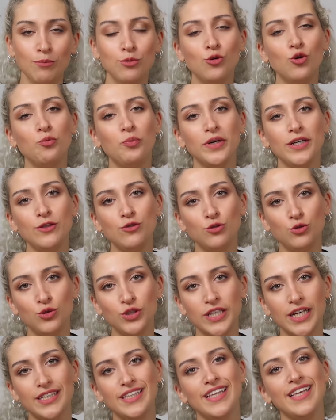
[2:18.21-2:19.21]
Bu kupayı
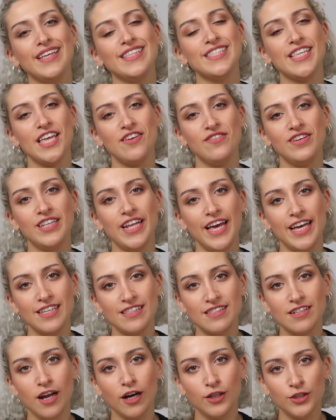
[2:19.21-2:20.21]
Türkiye'de sevgili
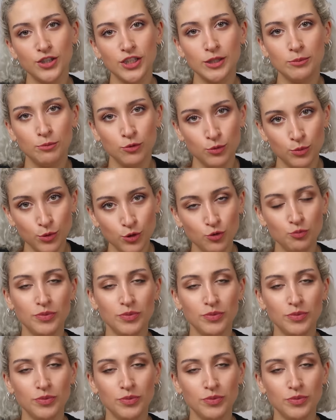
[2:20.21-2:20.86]
Esra Işık bulmuş.